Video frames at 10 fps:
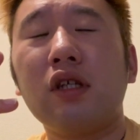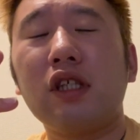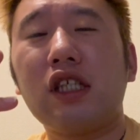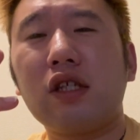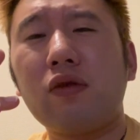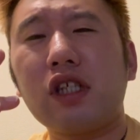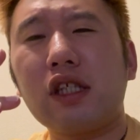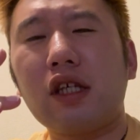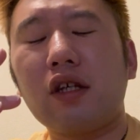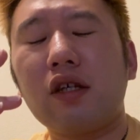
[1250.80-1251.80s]
事業資
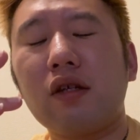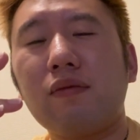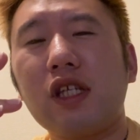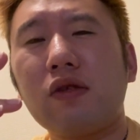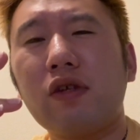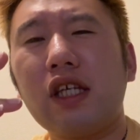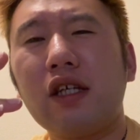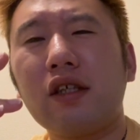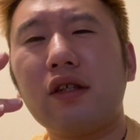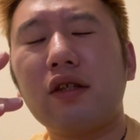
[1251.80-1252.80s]
金、
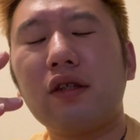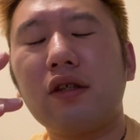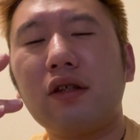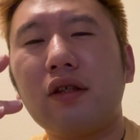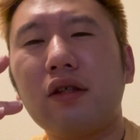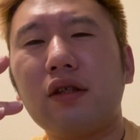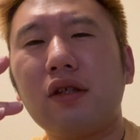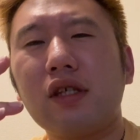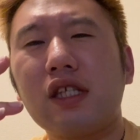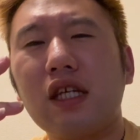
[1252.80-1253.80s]
ミソリアン
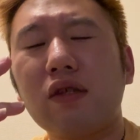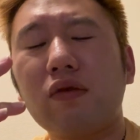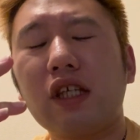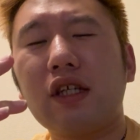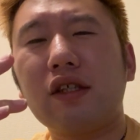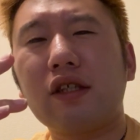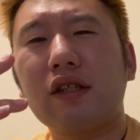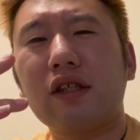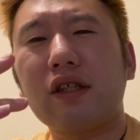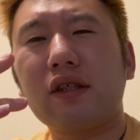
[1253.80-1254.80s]
製造に
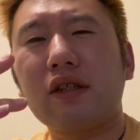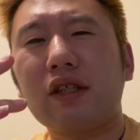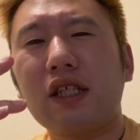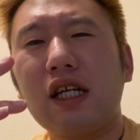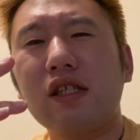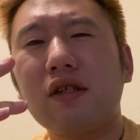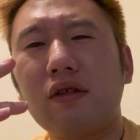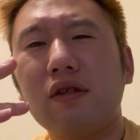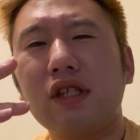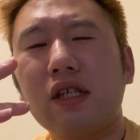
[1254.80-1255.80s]
関す
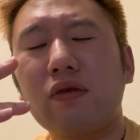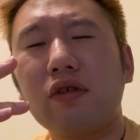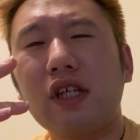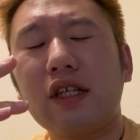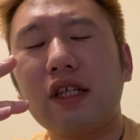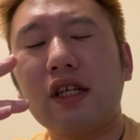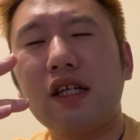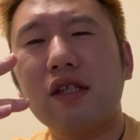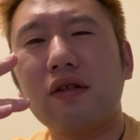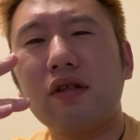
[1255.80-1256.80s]
る、全国展開に
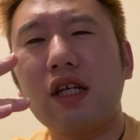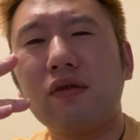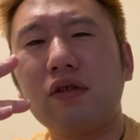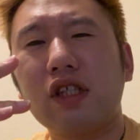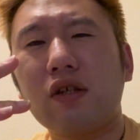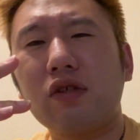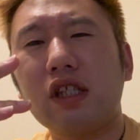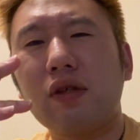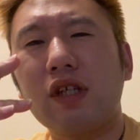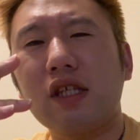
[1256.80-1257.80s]
関するあの事業資
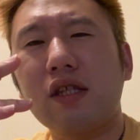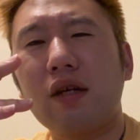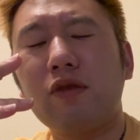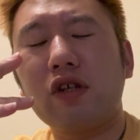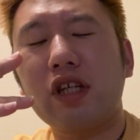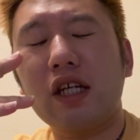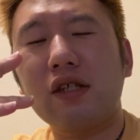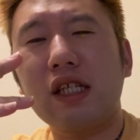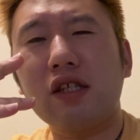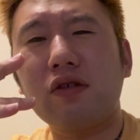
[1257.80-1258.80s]
金はですね、僕
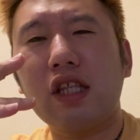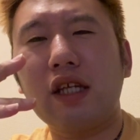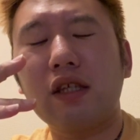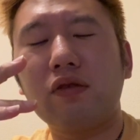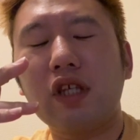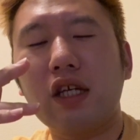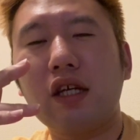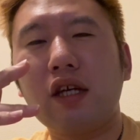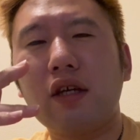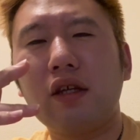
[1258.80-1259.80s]
130円ないの
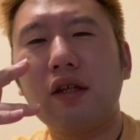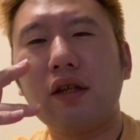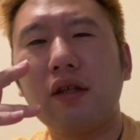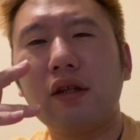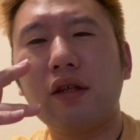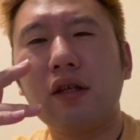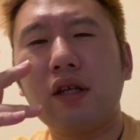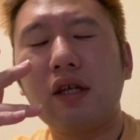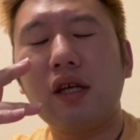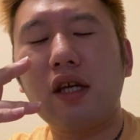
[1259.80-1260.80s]
で、
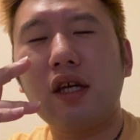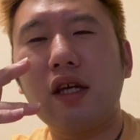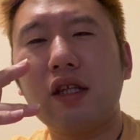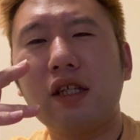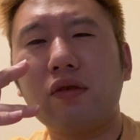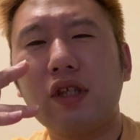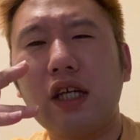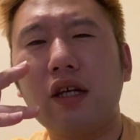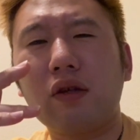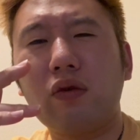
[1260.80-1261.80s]
えー、なの
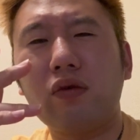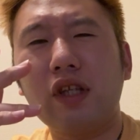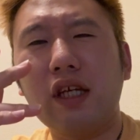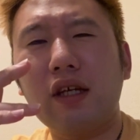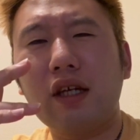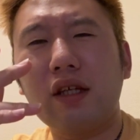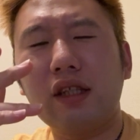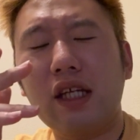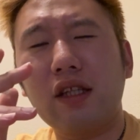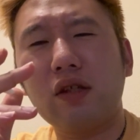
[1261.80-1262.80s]
で、ここで
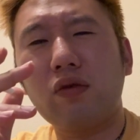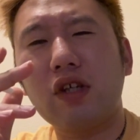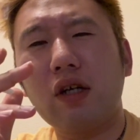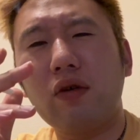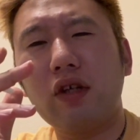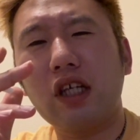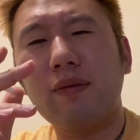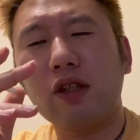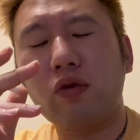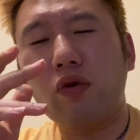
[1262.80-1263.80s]
なんで動画を
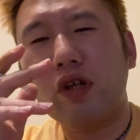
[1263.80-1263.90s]
今撮ろう